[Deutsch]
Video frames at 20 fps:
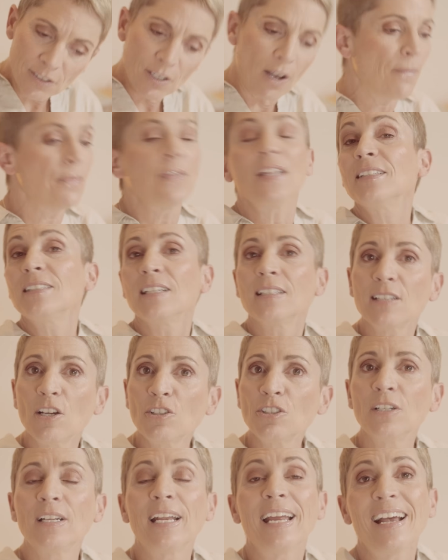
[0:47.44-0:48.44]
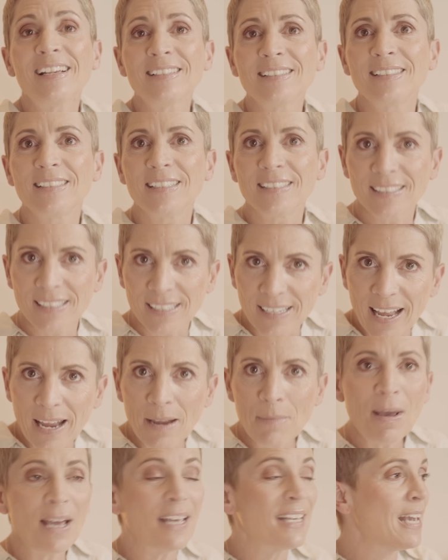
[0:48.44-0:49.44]
So, und das ist jetzt auch schon der erste
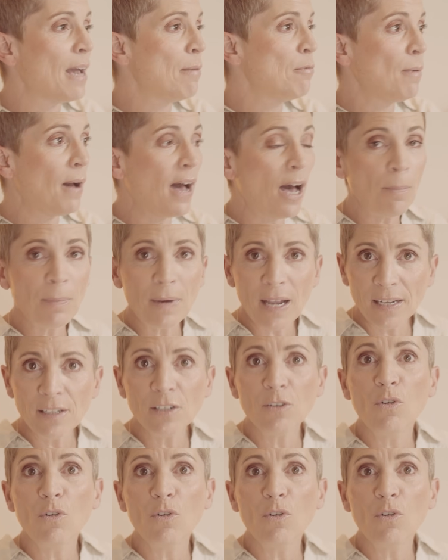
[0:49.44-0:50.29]
Disclaimer. Ich habe überhaupt keine